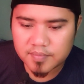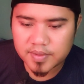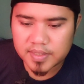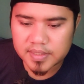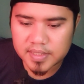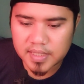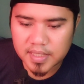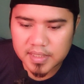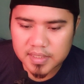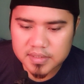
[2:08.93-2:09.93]
pak inna
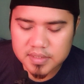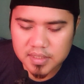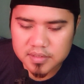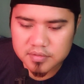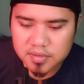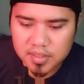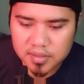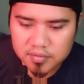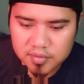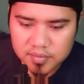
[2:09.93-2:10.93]
hada saestuna
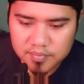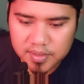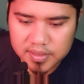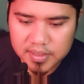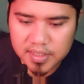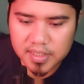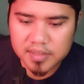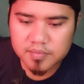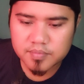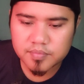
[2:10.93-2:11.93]
itu imma teh
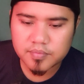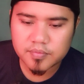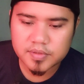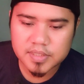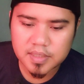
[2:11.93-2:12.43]
harpu